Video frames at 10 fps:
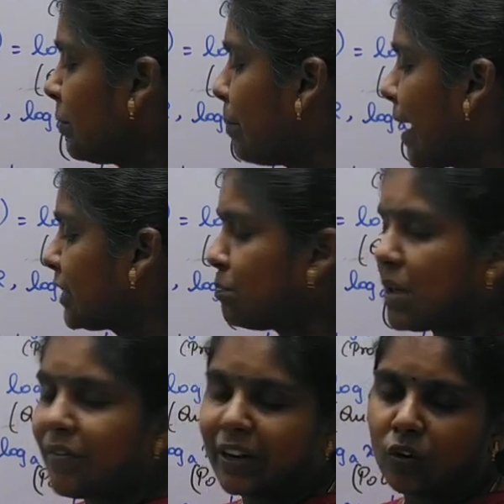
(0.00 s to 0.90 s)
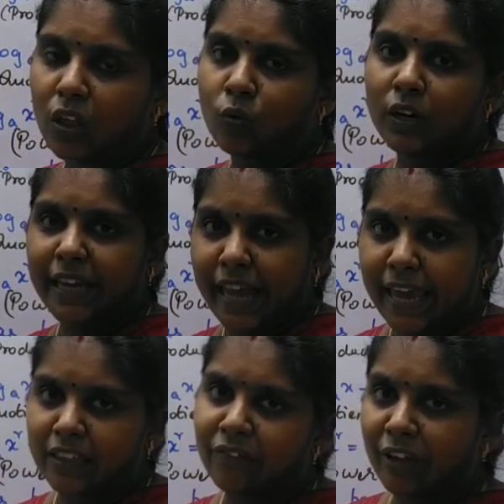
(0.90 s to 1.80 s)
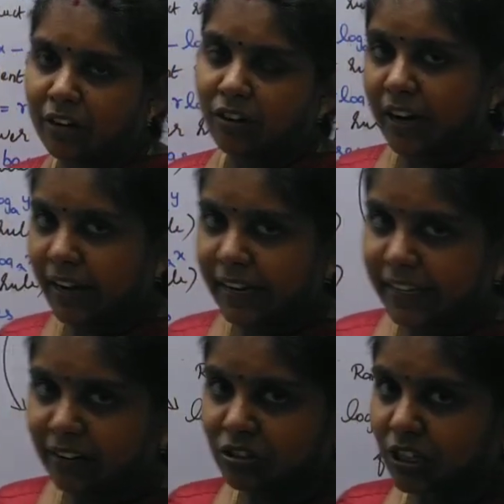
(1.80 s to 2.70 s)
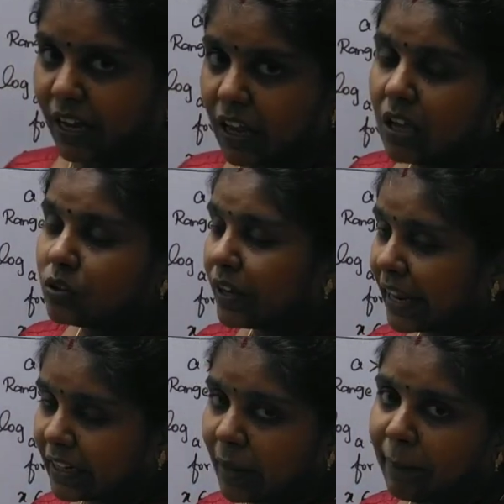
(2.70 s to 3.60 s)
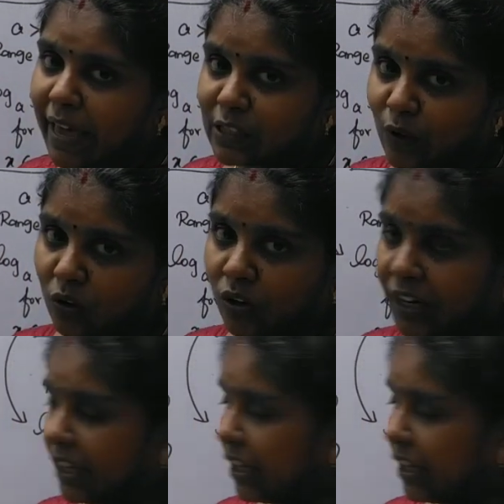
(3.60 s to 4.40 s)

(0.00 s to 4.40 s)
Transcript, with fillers: வந்து பேஸ் பி வரக்கூடாது உங்களுக்கு ஏ தான் வேணும்னு நினைக்கிறீங்கன்னு வச்சுங்க ஸோ என்ன பேஸ் வரும்னு